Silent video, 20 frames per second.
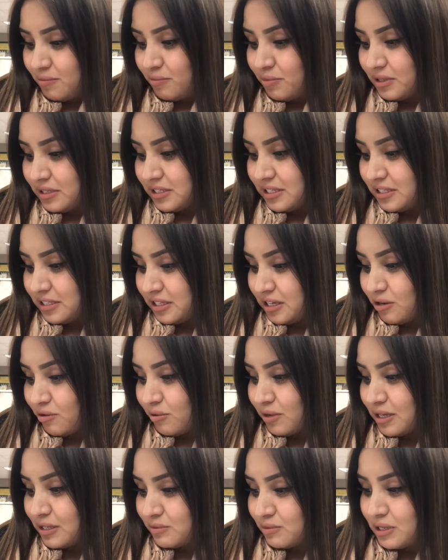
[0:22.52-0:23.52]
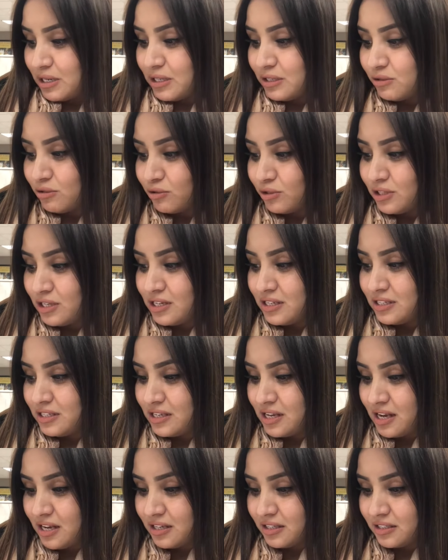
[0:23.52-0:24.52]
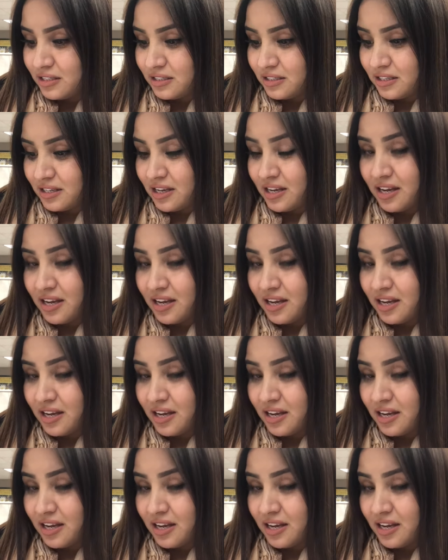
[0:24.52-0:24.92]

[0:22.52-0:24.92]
Pues les tengo unas buenas noticias.